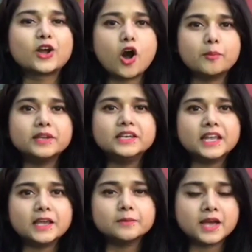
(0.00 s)
कॉमन
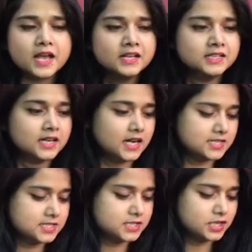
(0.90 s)
नेम हैं
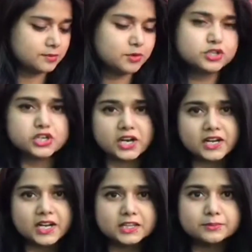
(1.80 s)
जिसे हम लोग
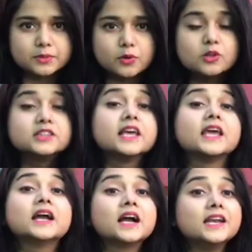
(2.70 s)
शकरकंद भी बोलते
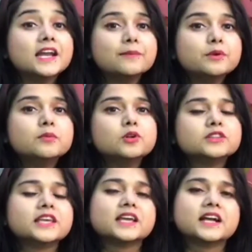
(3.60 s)
हैं कन्ना भी
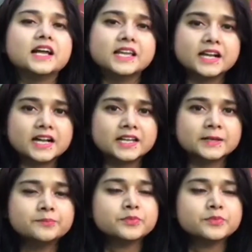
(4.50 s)
बोलते हैं कहीं कहीं